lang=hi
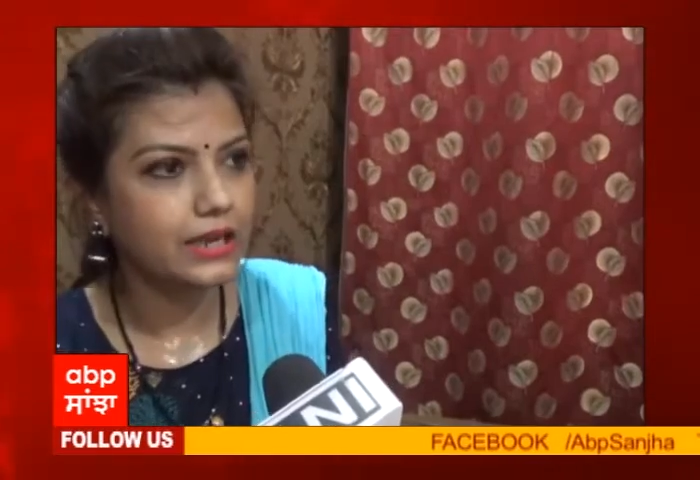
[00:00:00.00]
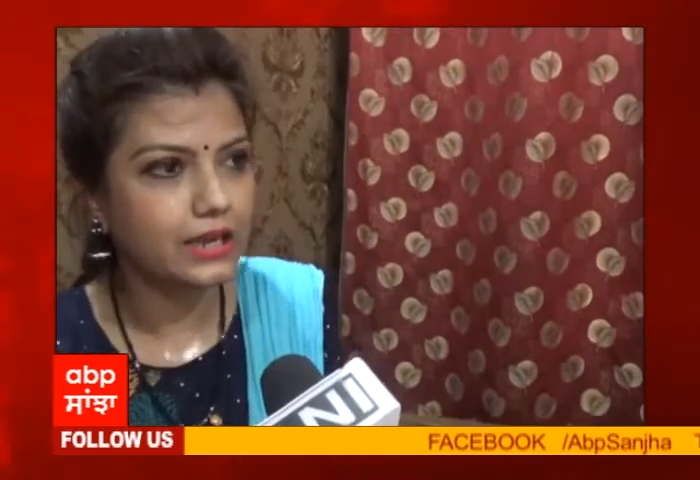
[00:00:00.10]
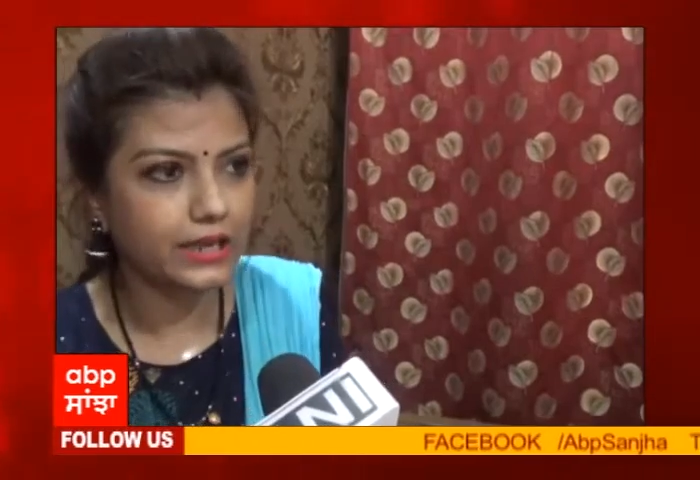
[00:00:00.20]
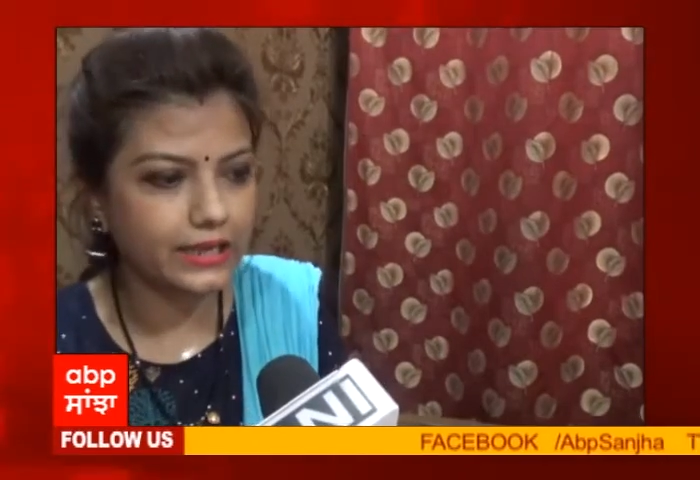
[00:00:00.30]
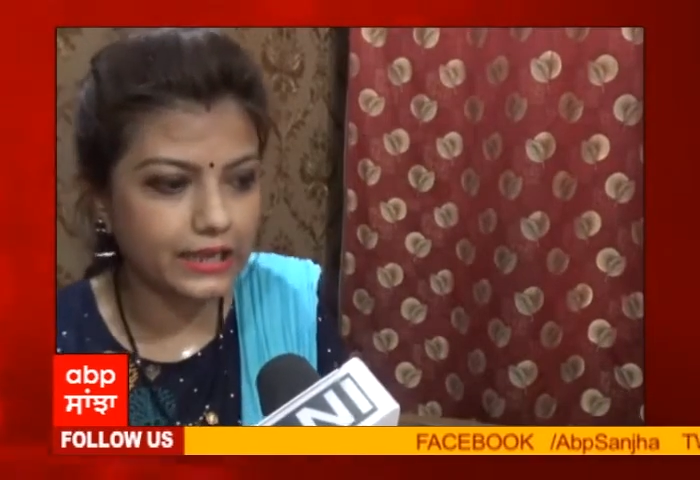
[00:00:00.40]

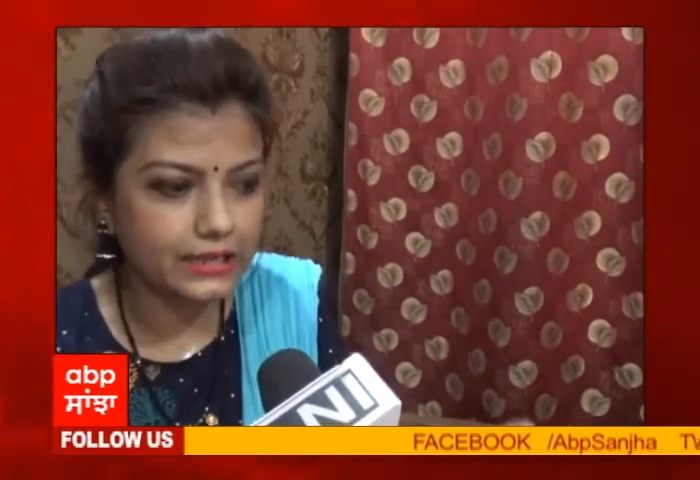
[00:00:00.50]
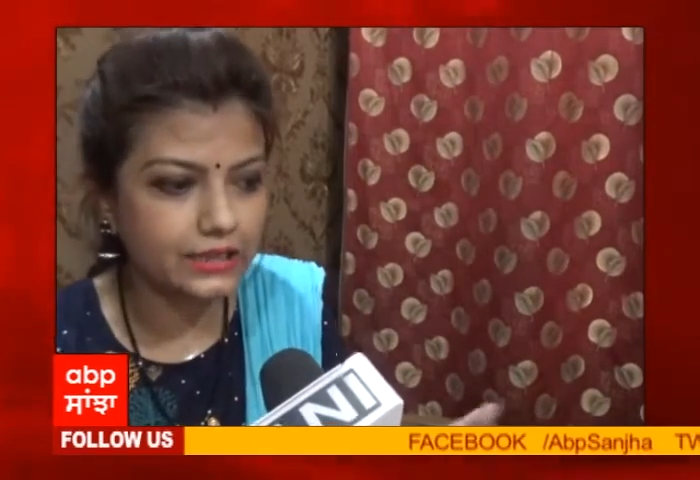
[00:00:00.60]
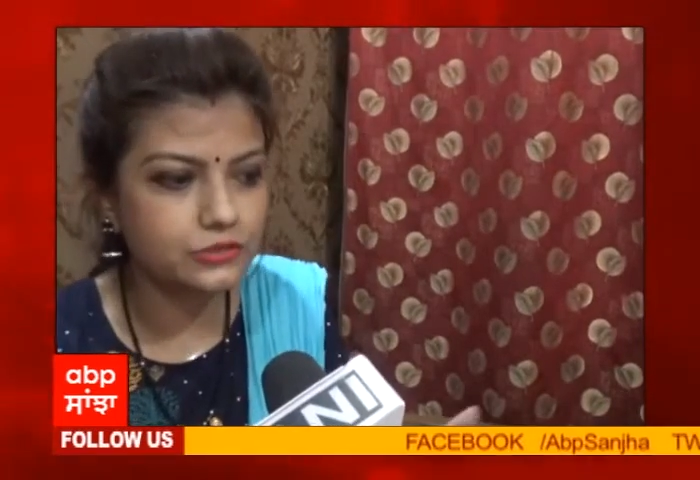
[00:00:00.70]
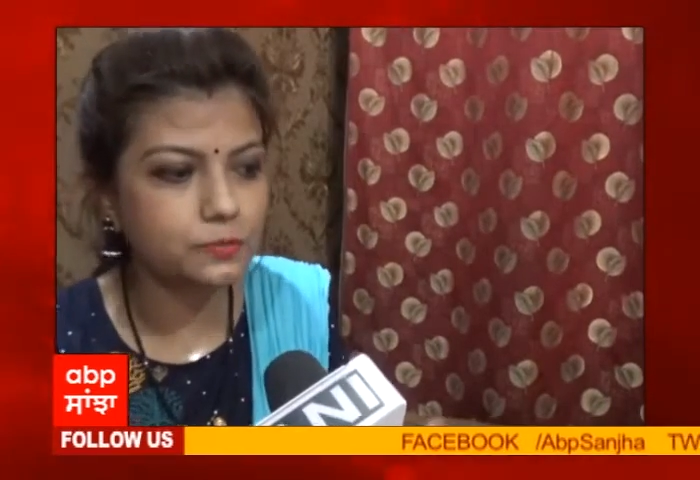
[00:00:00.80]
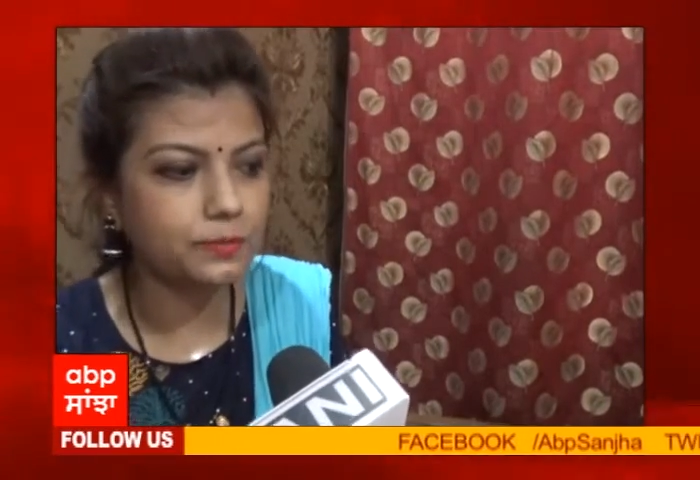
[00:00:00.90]
घड़े के
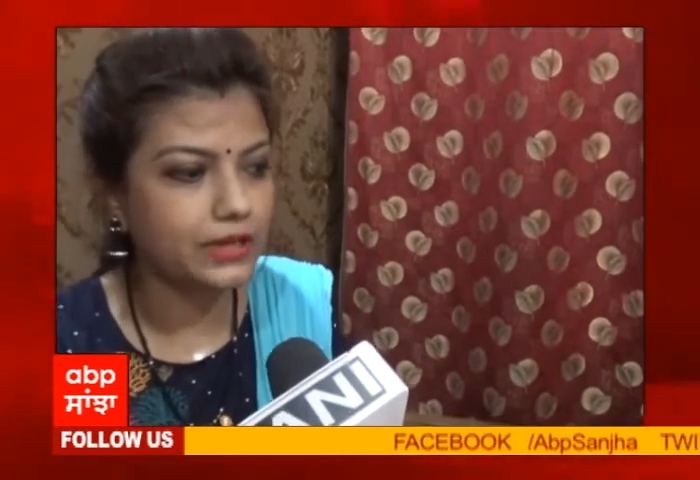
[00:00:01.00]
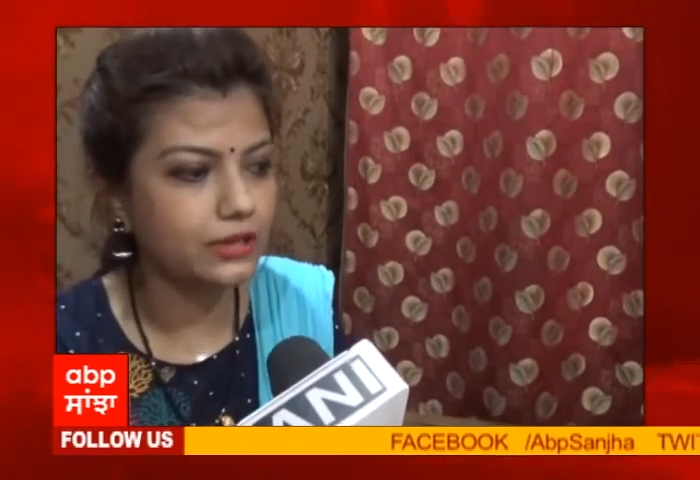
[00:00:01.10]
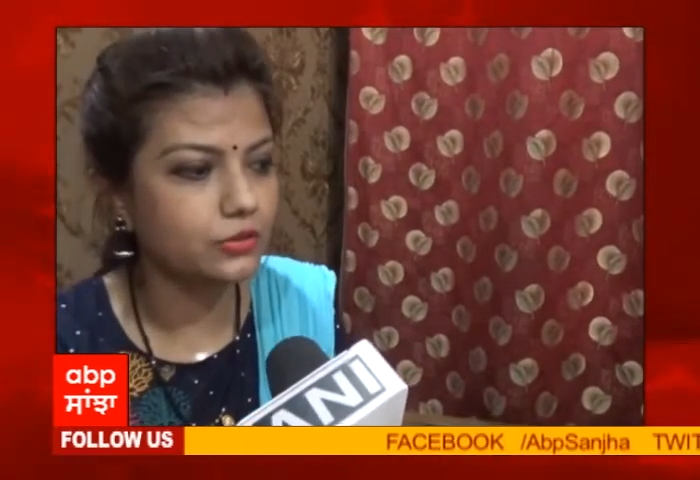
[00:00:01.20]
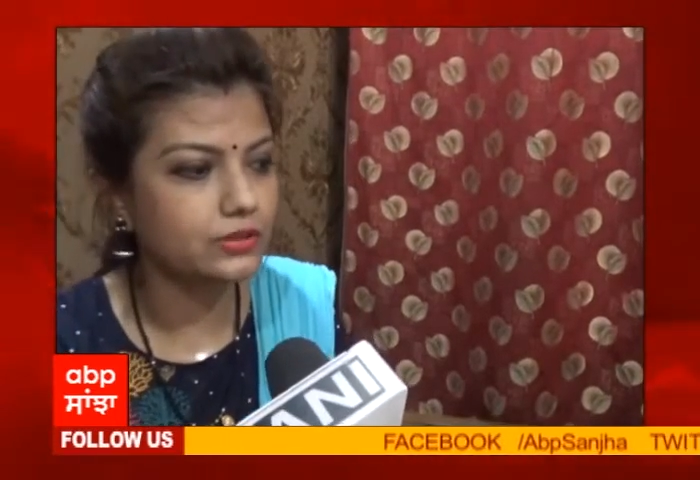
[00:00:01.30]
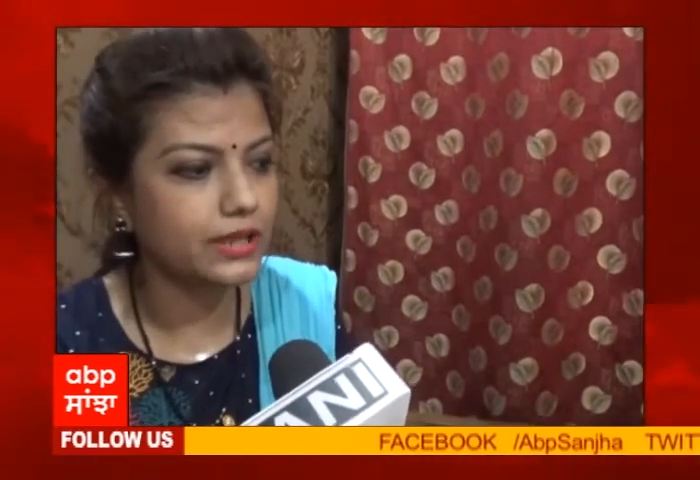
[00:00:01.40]
अंदर जो
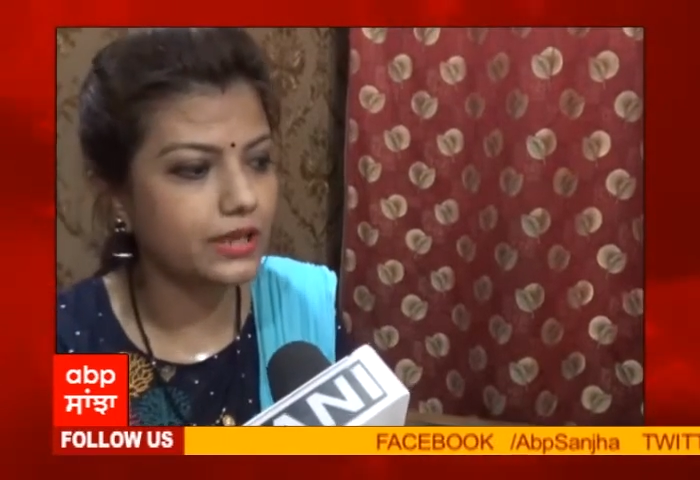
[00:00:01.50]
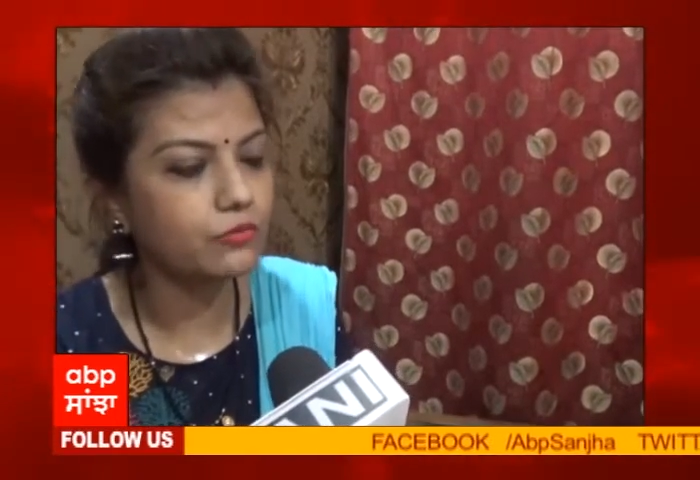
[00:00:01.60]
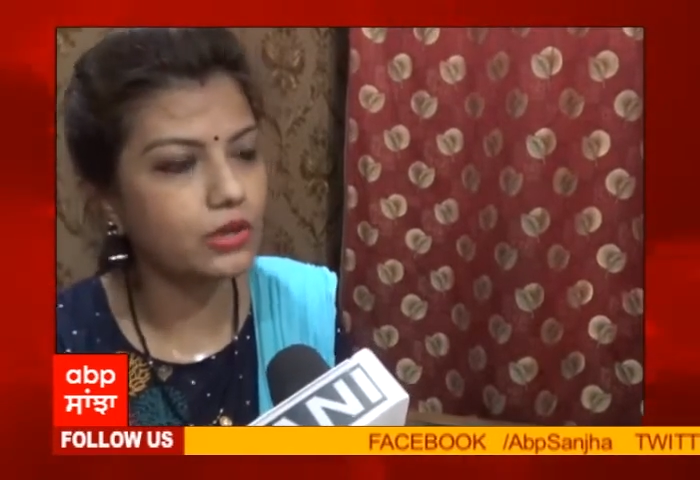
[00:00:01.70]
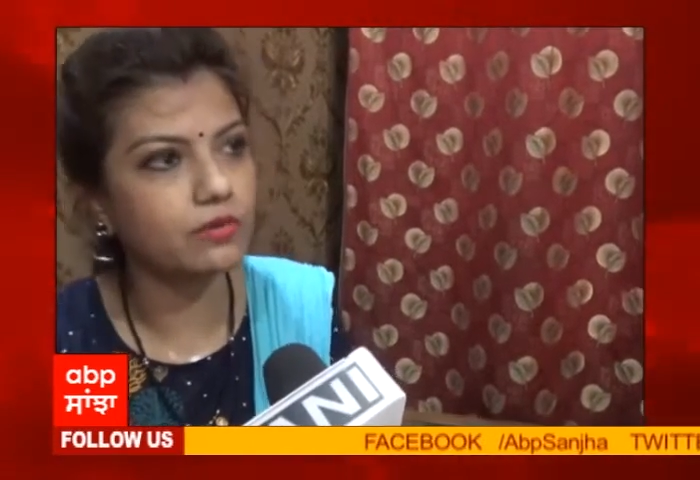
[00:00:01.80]
पानी होता है वो